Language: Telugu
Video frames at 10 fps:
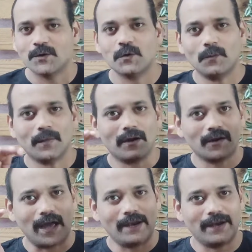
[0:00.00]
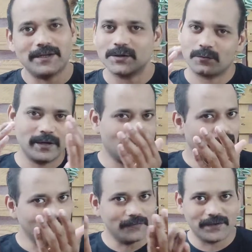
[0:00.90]
సో మనం క్యాలిక్యులేట్ చేసుకుంటే
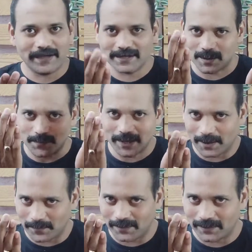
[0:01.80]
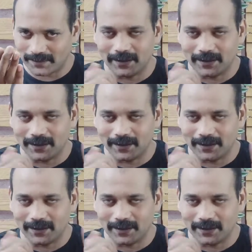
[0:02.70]
అరౌండ్ ఫిఫ్టీ ఇయర్స్ అప్పటికి అయిపోయింది